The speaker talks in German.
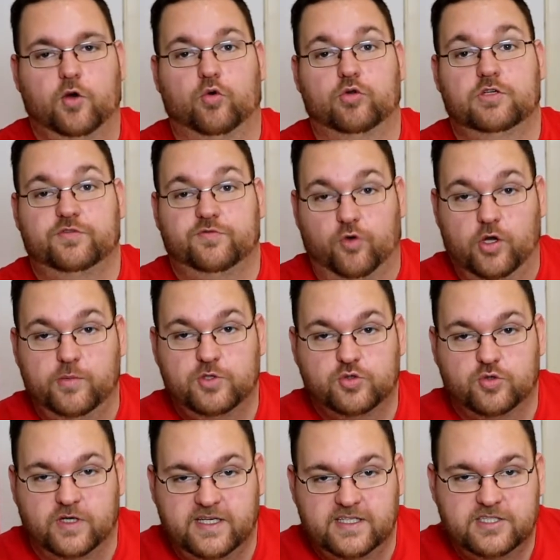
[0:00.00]
Und ich freue mich
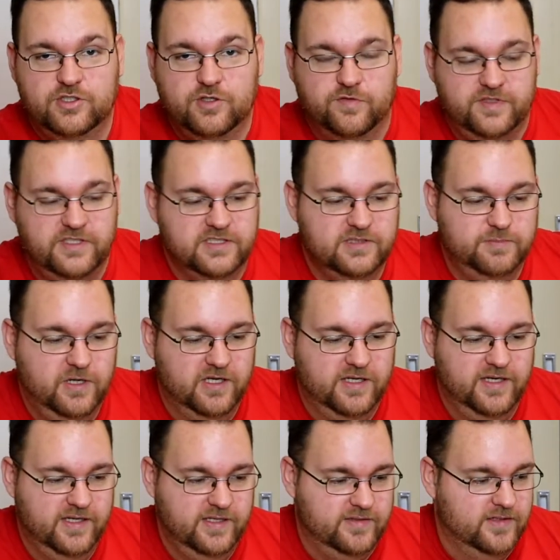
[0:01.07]
schon riesig auf dieses
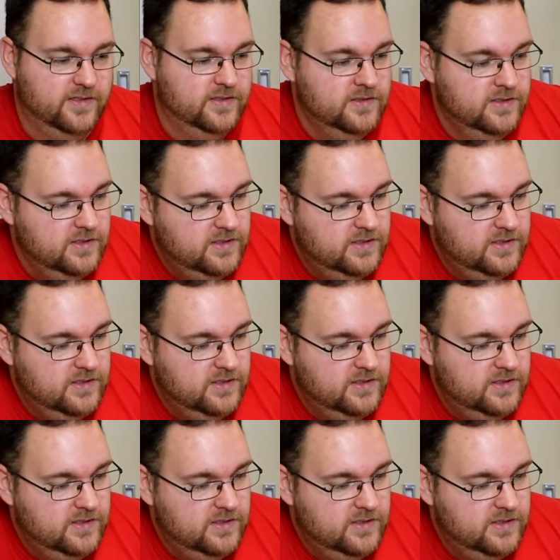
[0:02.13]
Paket. Ja.